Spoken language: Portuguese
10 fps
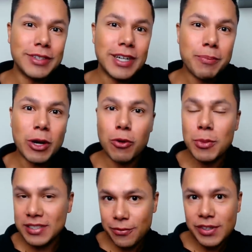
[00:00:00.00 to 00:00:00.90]
né, para
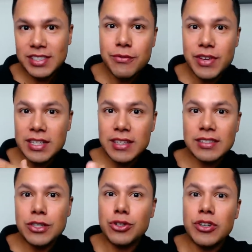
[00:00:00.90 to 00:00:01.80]
começar a fazer
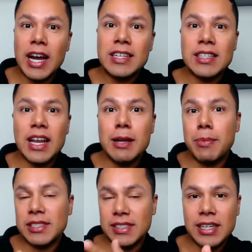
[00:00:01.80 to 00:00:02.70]
vendas regionais lá e
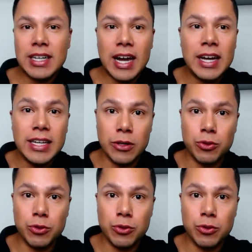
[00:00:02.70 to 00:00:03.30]
passar a ganhar em